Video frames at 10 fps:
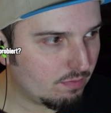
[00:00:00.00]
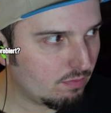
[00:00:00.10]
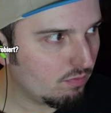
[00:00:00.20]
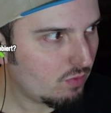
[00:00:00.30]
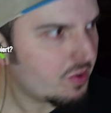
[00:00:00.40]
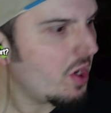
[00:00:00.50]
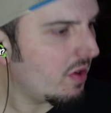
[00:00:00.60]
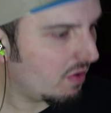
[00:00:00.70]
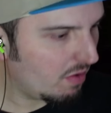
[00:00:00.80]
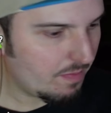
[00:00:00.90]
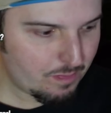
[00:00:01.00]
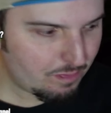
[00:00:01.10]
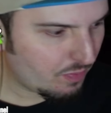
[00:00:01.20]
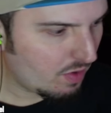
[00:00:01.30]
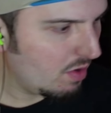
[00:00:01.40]
Das geht.
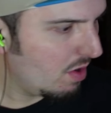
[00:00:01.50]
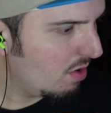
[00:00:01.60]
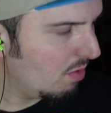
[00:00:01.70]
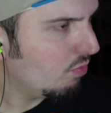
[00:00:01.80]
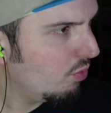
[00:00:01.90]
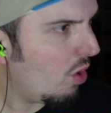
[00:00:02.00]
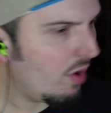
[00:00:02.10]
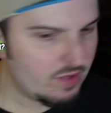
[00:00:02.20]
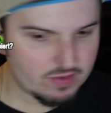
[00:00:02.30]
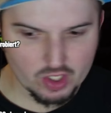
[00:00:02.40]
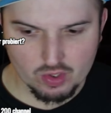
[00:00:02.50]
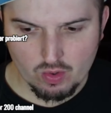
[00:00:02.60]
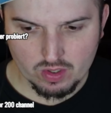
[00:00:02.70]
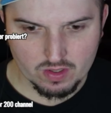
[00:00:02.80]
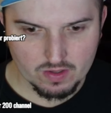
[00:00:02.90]
Doch, bist wirklich gut.